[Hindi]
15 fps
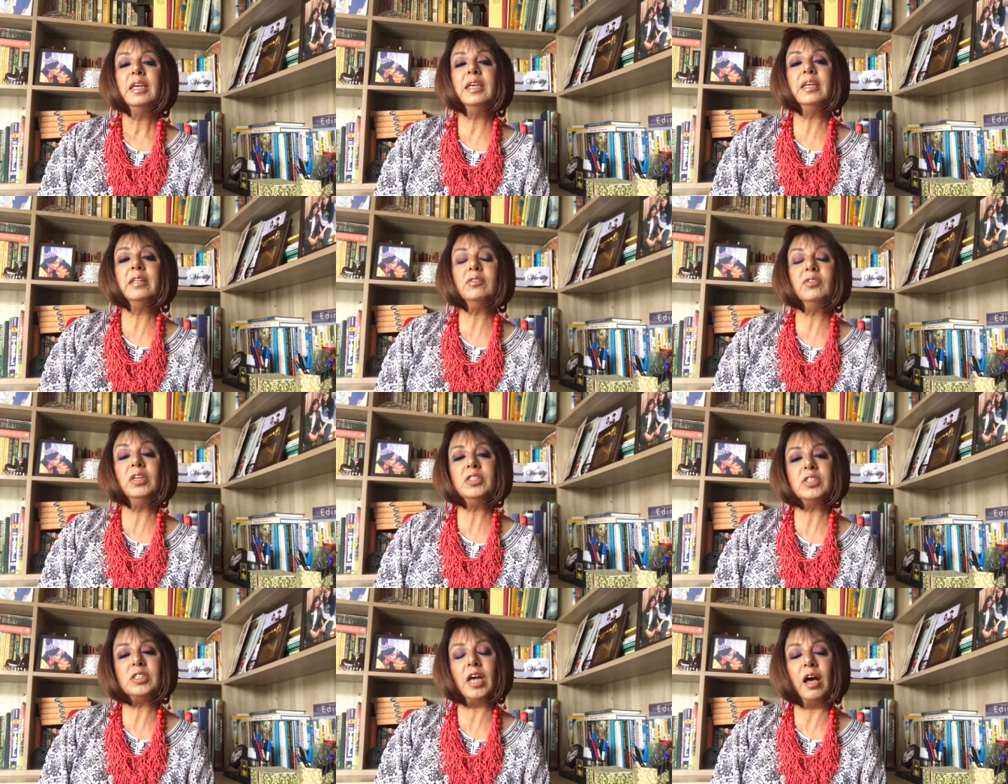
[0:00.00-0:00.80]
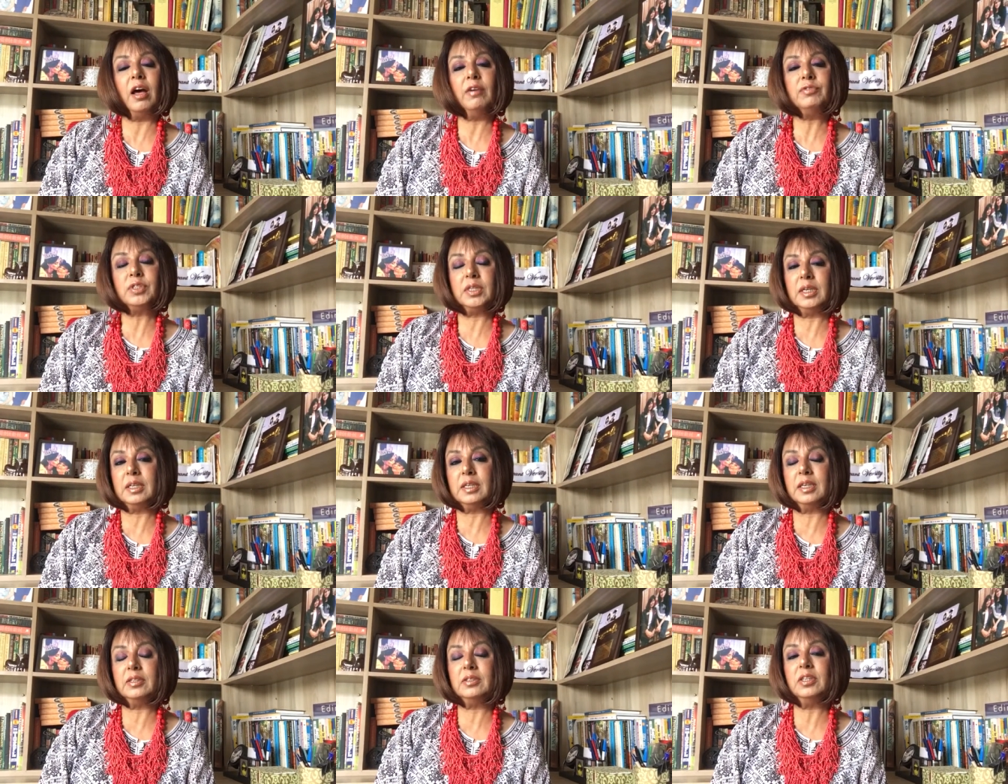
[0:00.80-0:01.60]
कितने साफ से
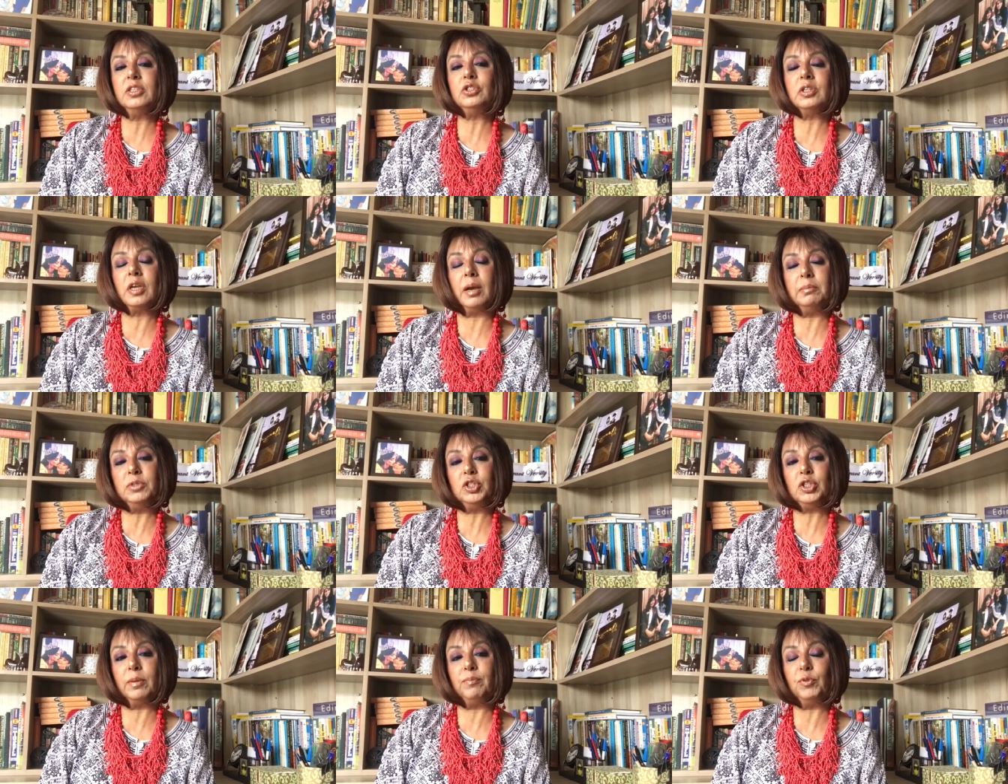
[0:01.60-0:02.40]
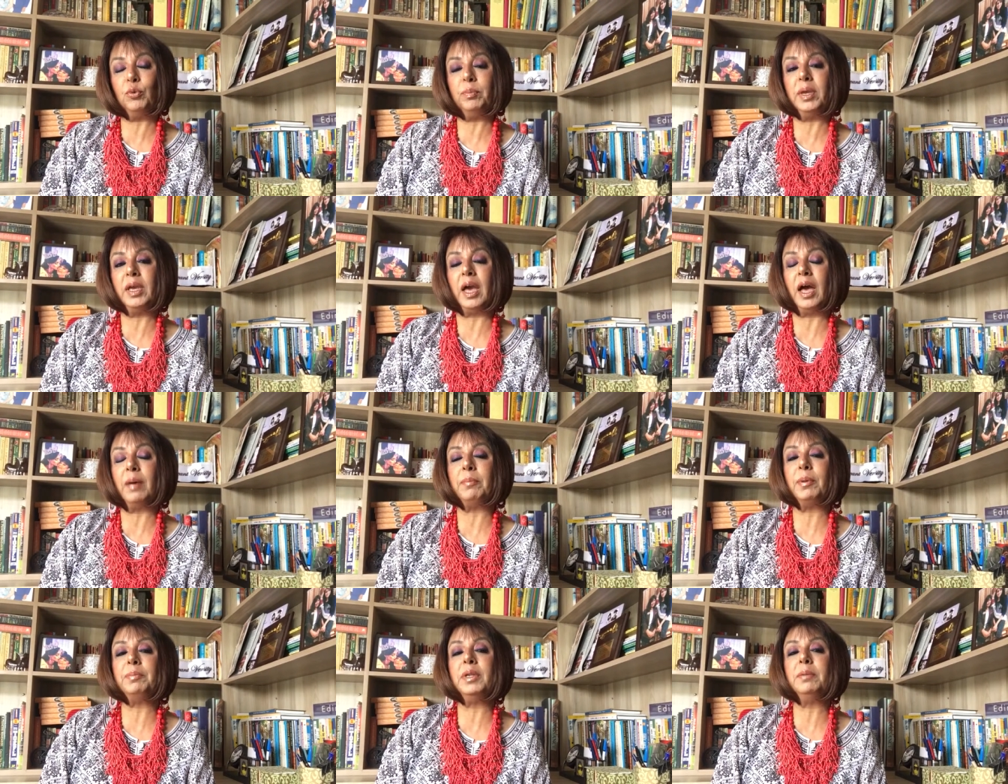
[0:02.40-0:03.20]
कितने कम शब्दों में
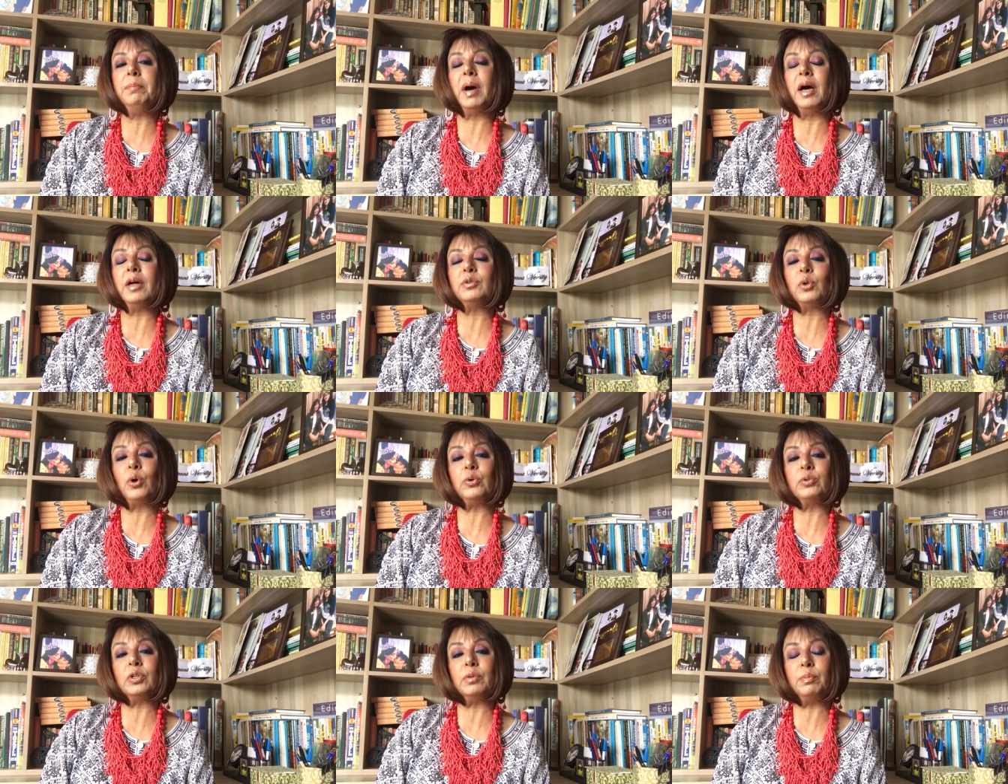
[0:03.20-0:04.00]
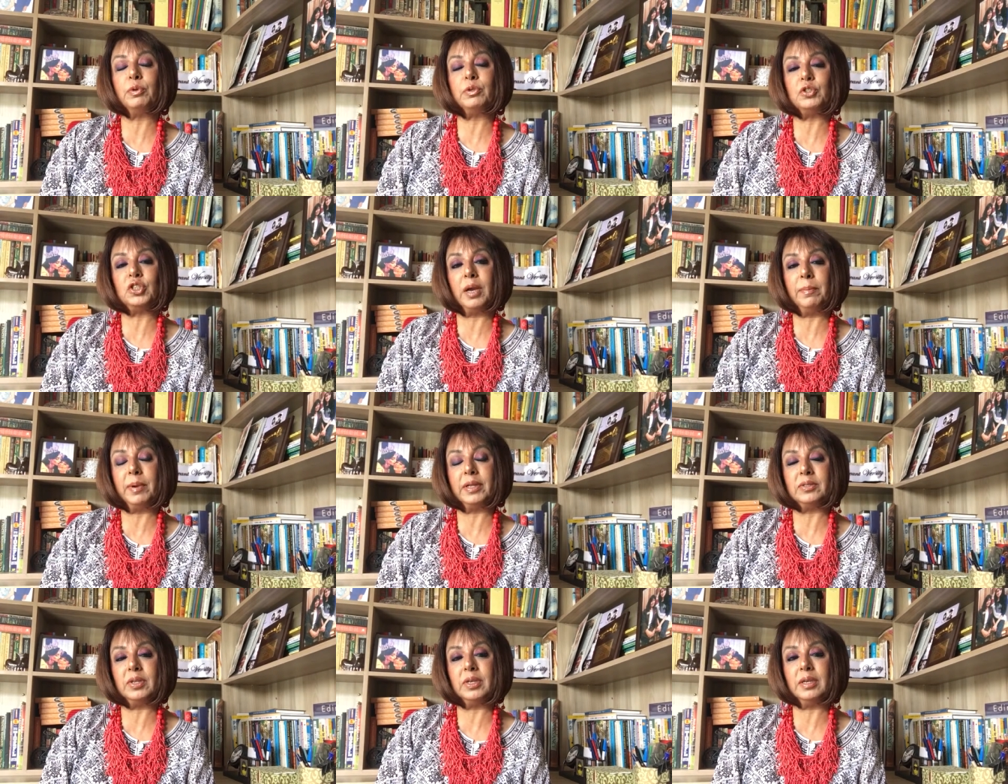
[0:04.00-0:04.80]
आप अपनी बात औरों तक पहुंचा
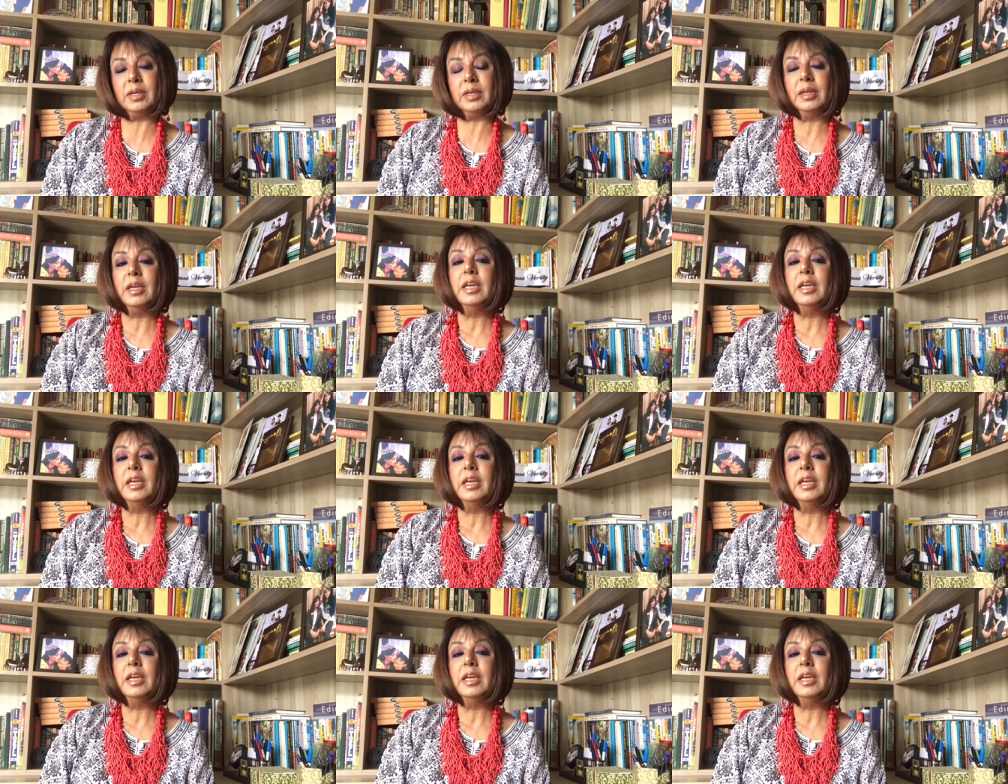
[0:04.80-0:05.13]
पाते हैं